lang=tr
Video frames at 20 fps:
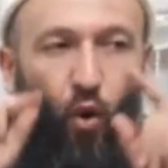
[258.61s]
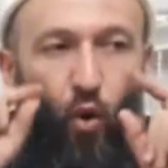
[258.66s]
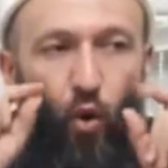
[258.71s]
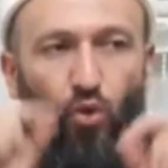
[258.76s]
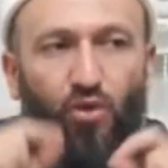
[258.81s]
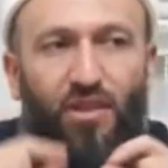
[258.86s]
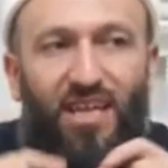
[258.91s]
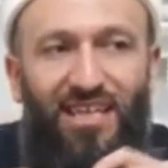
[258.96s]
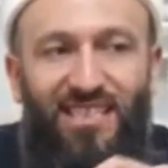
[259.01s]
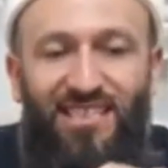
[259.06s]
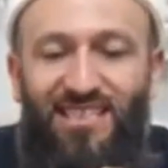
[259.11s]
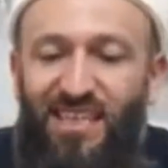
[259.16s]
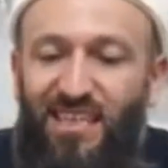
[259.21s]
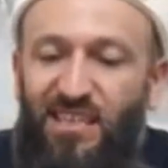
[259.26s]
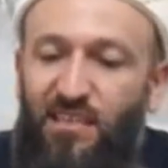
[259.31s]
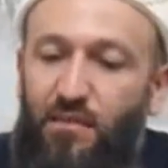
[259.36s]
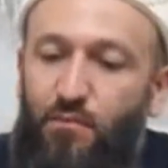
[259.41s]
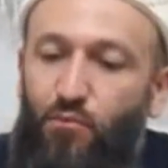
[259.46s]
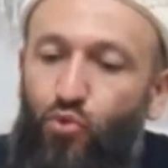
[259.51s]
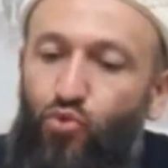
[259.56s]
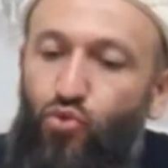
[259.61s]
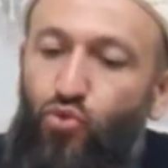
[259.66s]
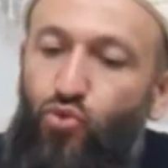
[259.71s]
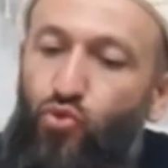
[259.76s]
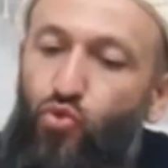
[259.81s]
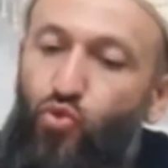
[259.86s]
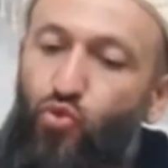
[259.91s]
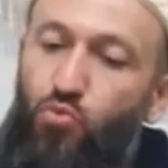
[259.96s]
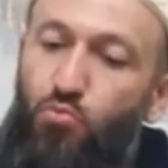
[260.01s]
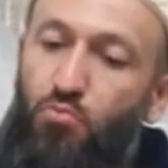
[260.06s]
o der sanki
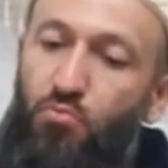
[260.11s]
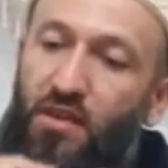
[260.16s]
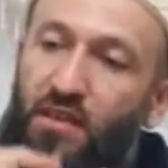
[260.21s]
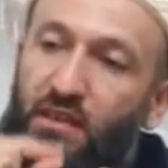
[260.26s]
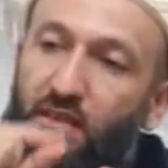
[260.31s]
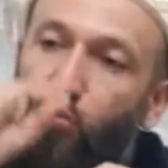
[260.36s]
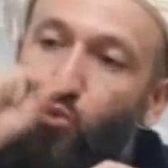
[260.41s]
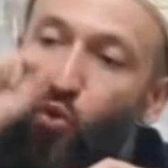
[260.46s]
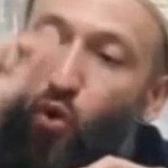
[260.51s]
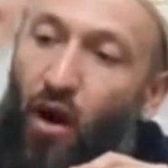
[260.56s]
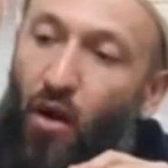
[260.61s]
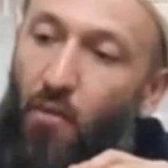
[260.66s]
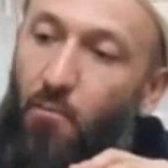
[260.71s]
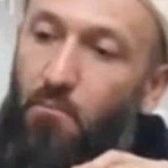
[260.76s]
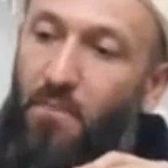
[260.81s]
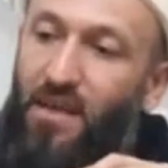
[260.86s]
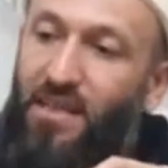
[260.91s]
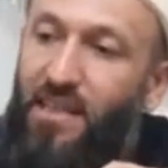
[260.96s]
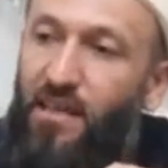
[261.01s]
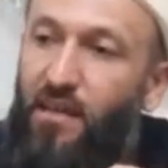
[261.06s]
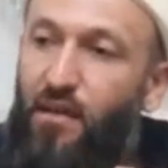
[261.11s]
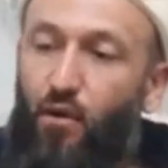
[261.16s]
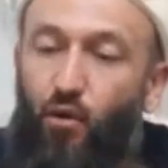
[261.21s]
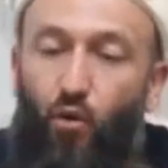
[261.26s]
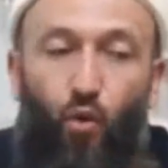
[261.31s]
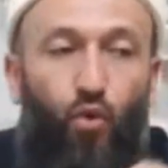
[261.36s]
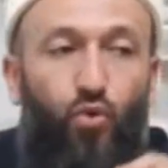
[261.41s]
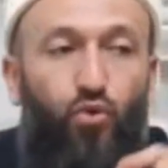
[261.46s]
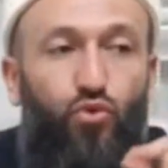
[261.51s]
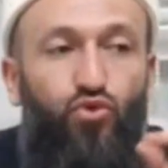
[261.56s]
bütün ümmeti Muhammed'e
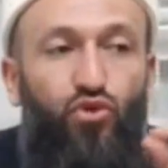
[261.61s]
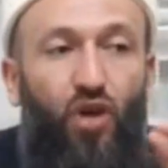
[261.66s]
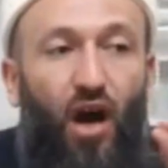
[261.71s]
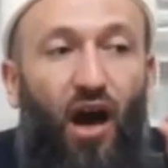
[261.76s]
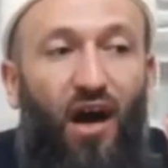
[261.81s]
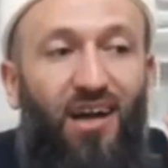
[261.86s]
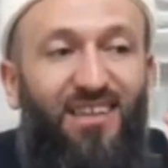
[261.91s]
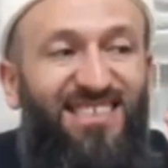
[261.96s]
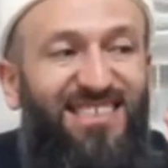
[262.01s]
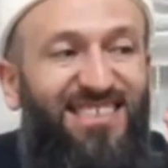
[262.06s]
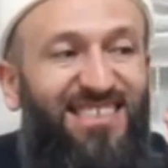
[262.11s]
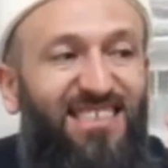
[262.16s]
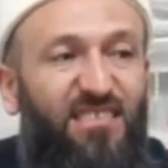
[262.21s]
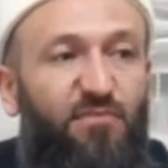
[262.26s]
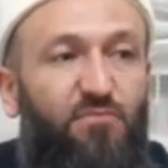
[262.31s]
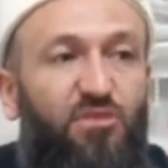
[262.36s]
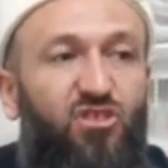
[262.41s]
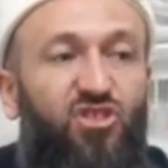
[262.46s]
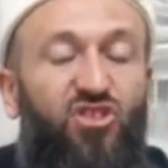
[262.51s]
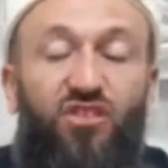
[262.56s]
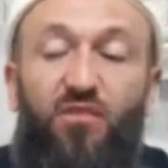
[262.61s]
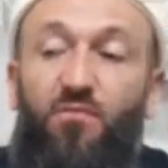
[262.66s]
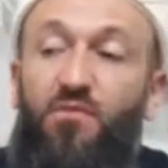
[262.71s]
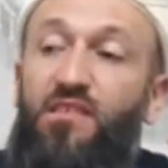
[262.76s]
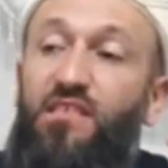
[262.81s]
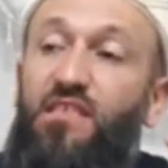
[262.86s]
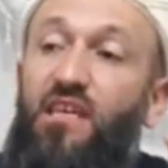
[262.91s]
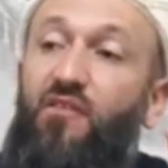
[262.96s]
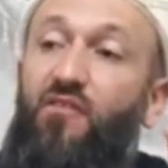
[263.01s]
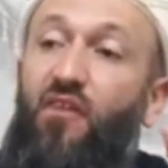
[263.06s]
oruç açtırmış
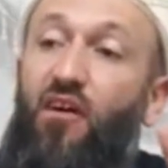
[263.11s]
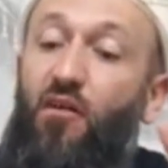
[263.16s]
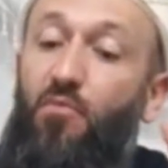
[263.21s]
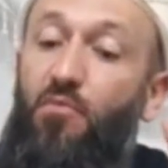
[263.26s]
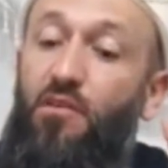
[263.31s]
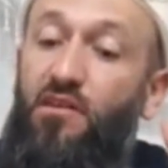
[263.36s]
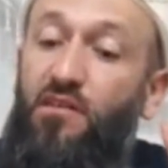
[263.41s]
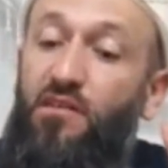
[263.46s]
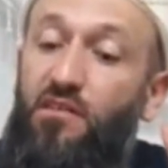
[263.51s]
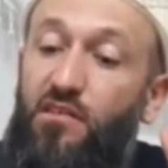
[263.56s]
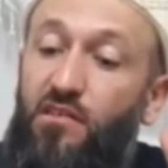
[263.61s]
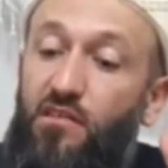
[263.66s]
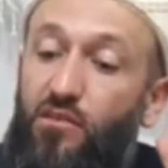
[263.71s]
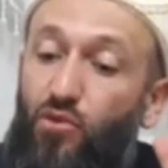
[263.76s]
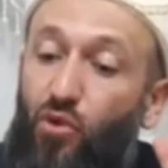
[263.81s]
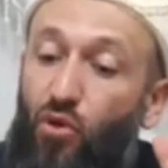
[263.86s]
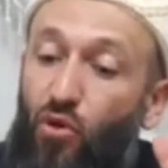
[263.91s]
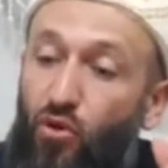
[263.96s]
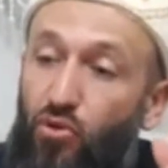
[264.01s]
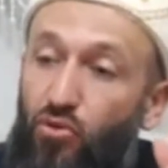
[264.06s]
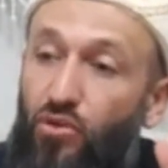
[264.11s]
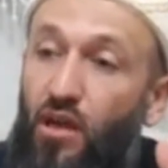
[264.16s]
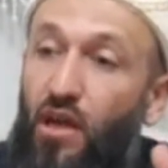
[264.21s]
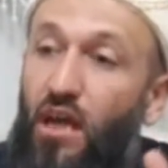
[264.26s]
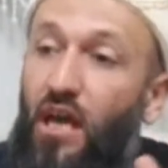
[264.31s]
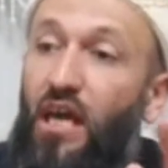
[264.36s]
gibi sevaba giriyor.